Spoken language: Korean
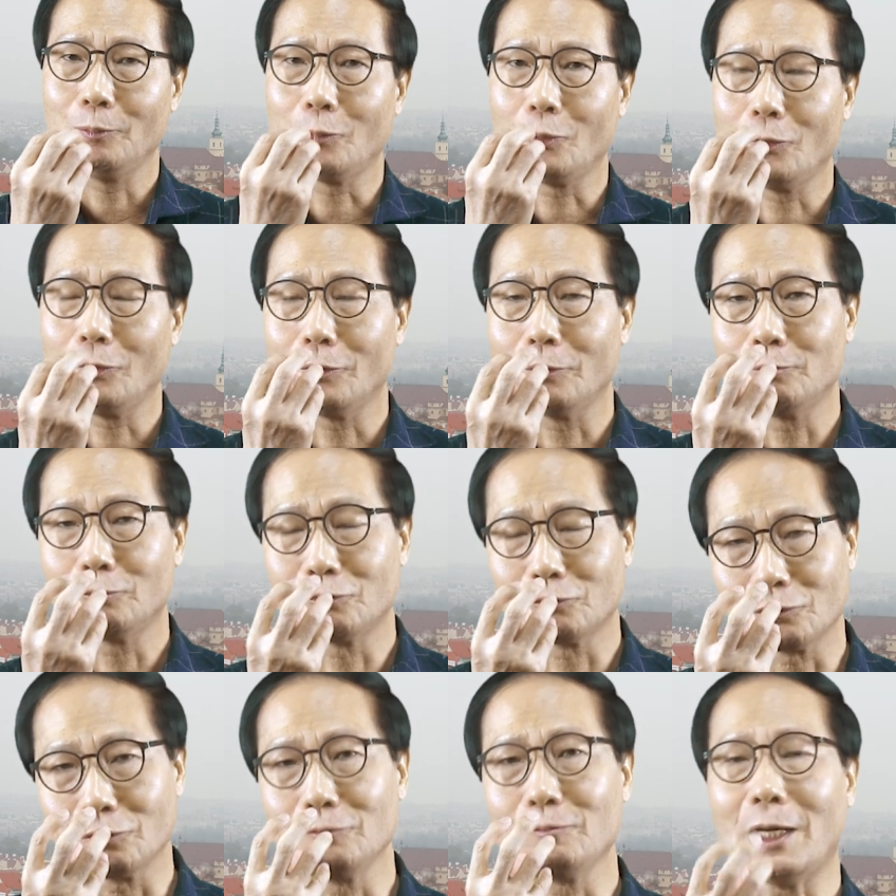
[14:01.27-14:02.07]
뭐
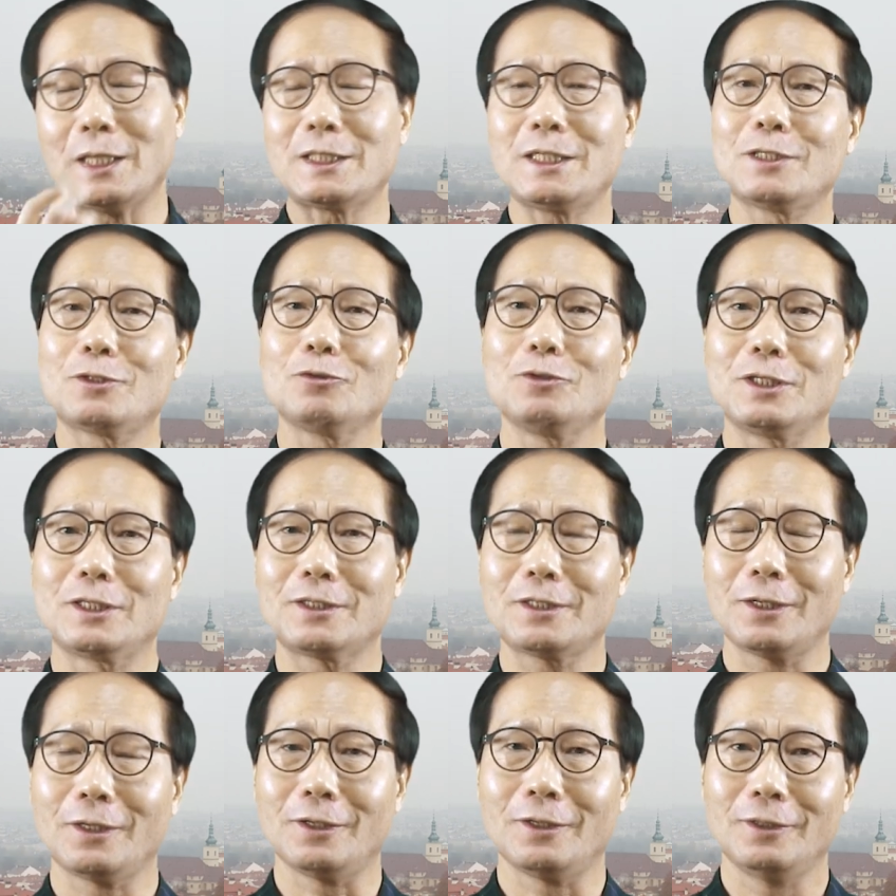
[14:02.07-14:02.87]
물을 마실 수는
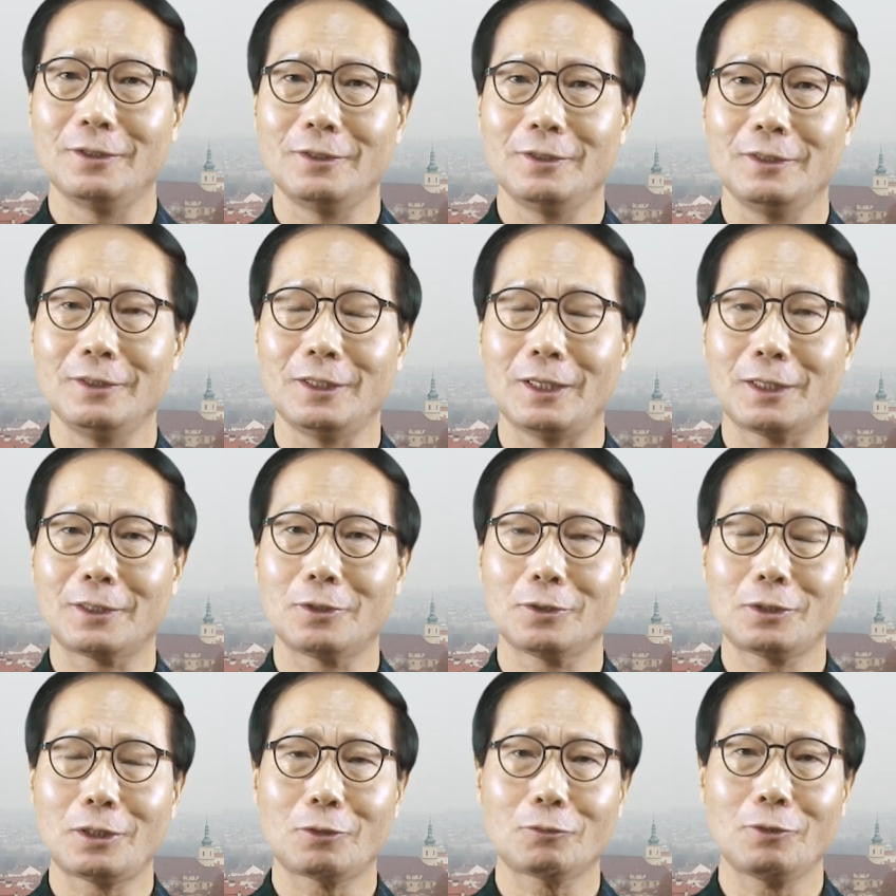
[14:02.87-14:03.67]
있어요. 네,
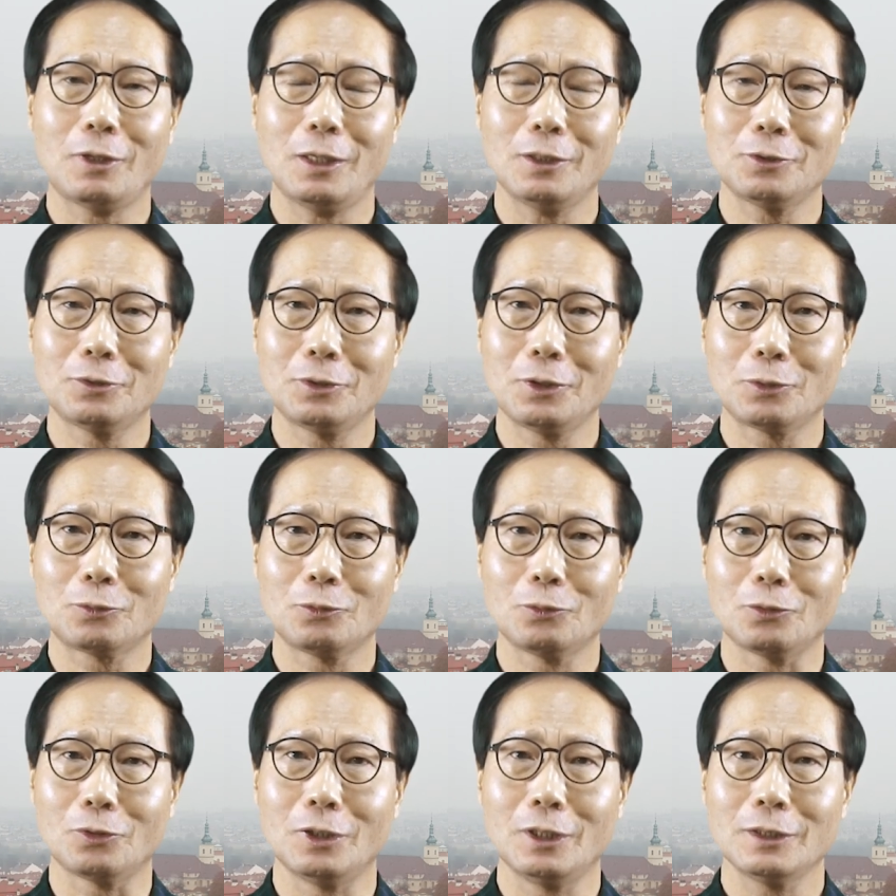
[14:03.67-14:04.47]
그렇다고
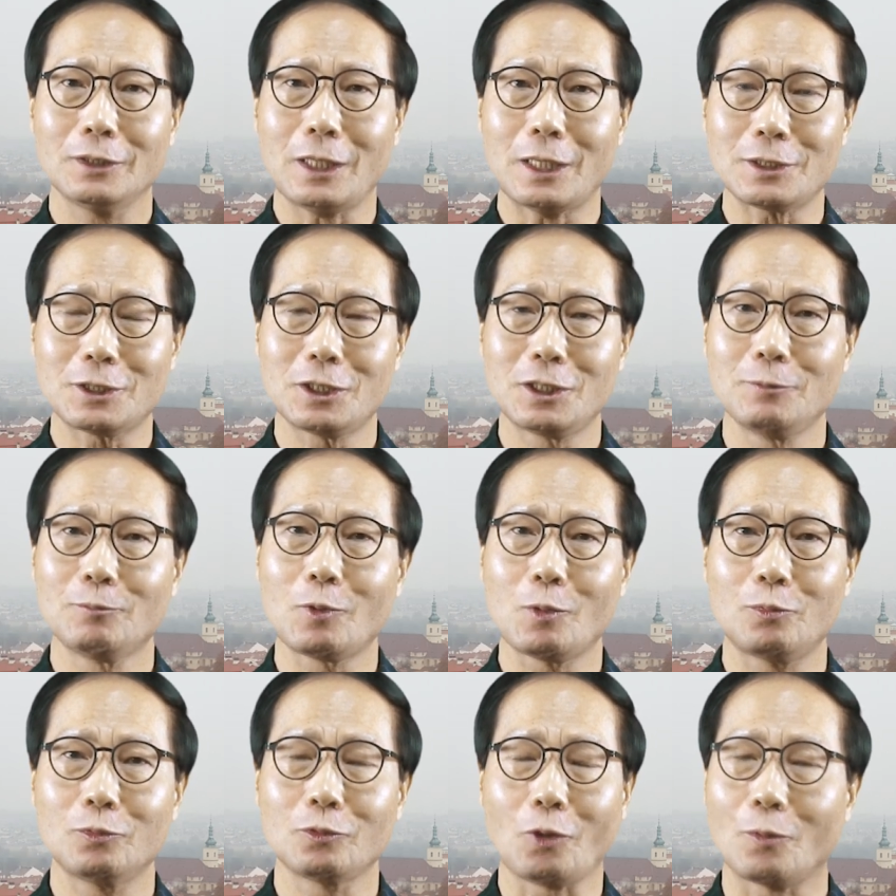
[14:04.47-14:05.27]
하더라도
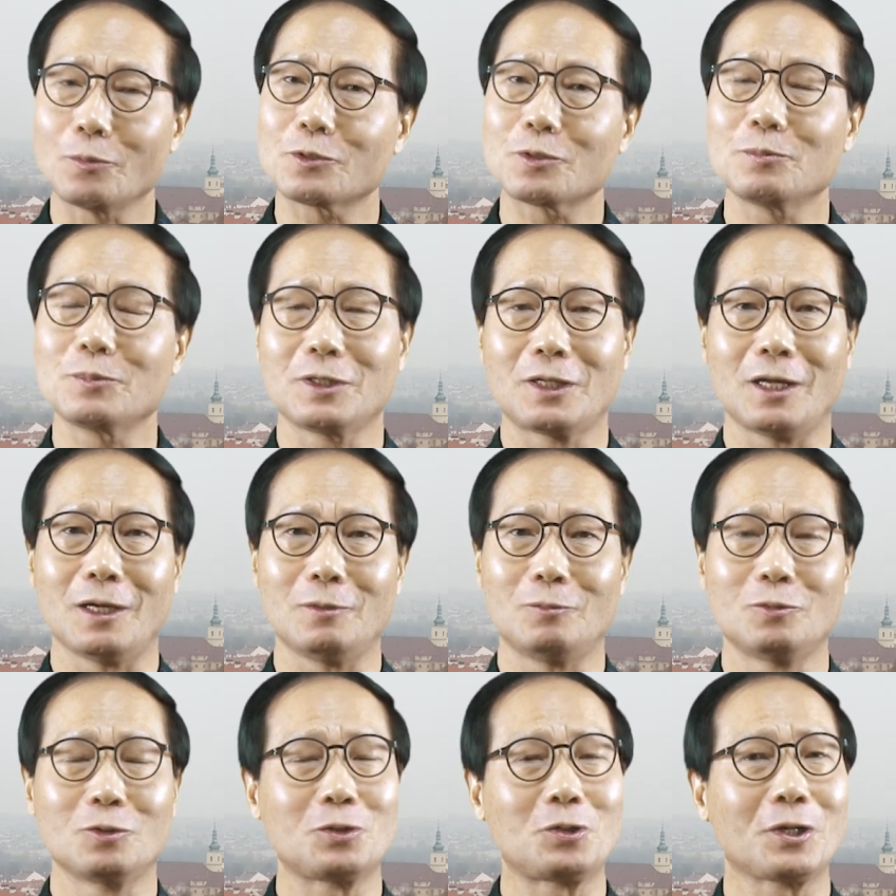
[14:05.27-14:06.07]
다치는 법은
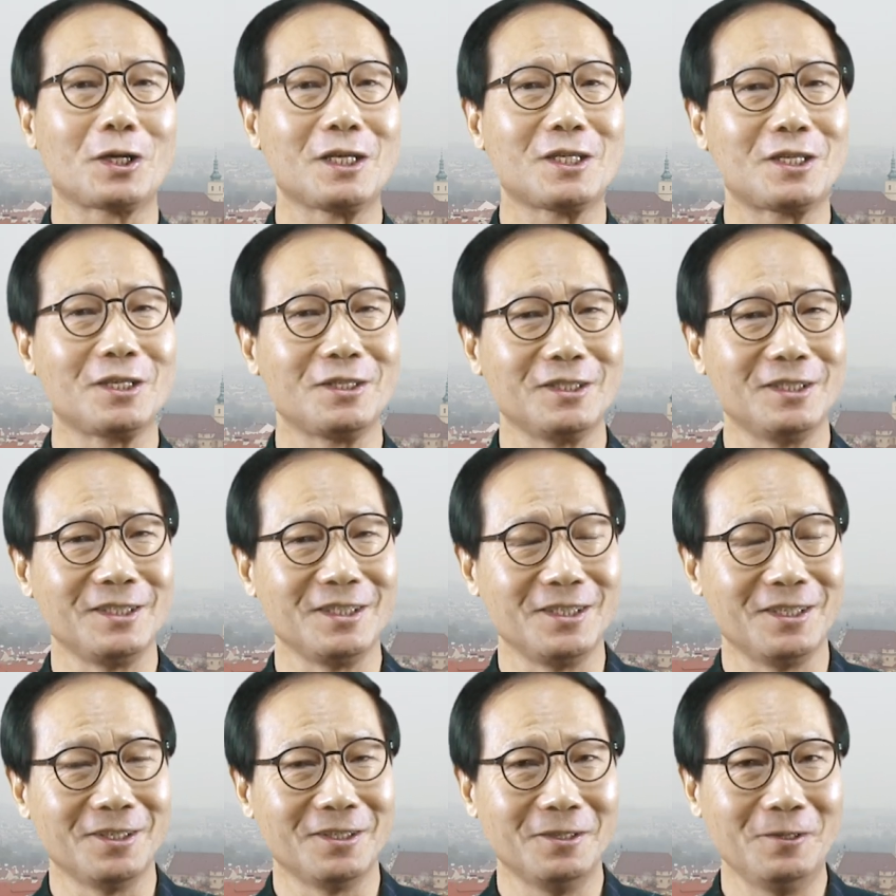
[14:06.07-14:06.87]
없습니다.
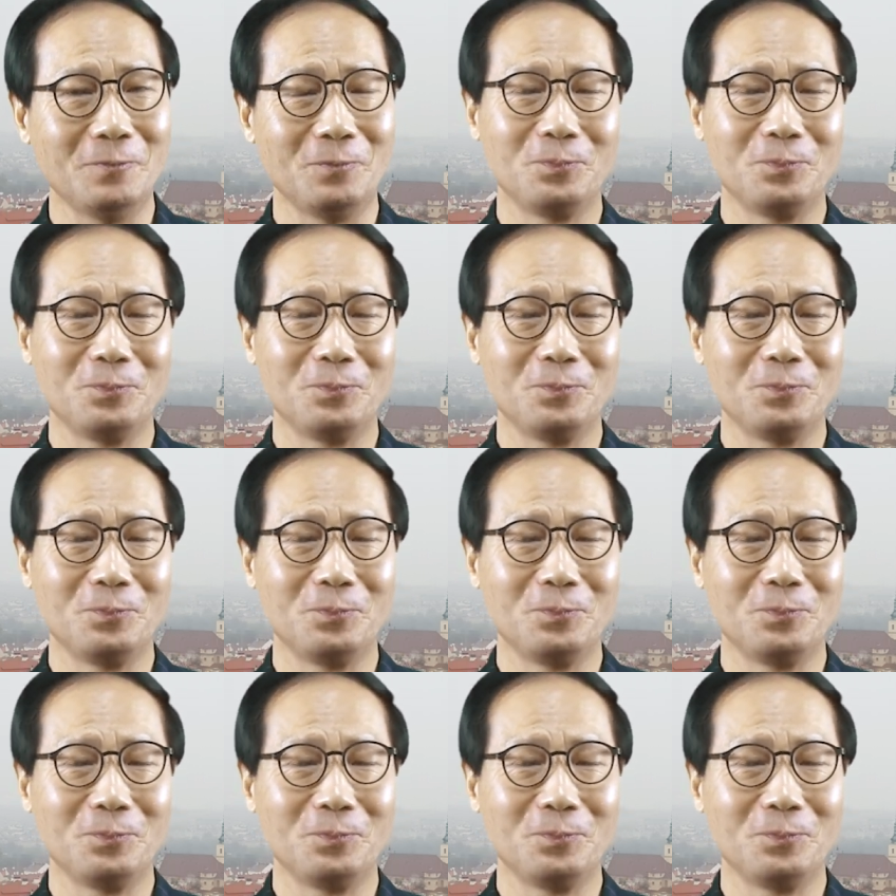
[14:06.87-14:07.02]
물속에서는요.